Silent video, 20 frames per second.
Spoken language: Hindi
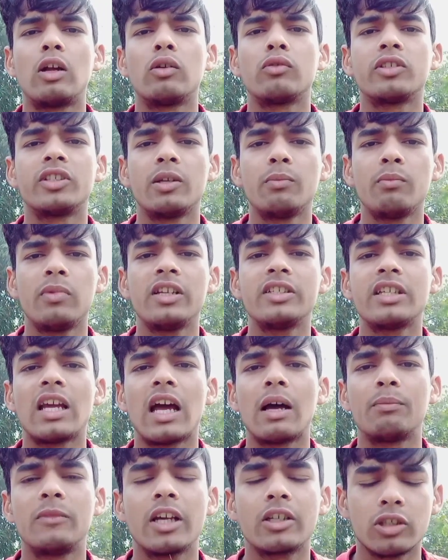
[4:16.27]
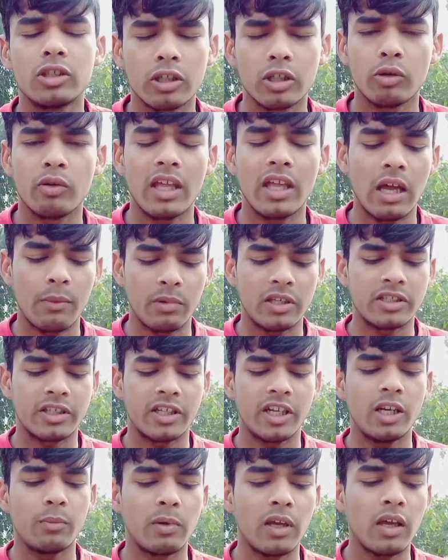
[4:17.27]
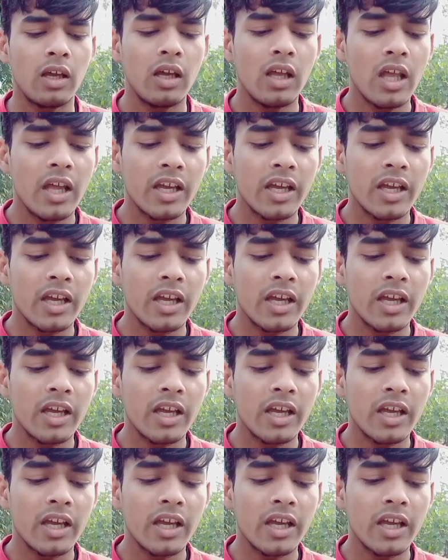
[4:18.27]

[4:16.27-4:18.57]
वाला हूँ तो सिंपली से आप देख सकते हो यहाँ पे स्क्रीन पर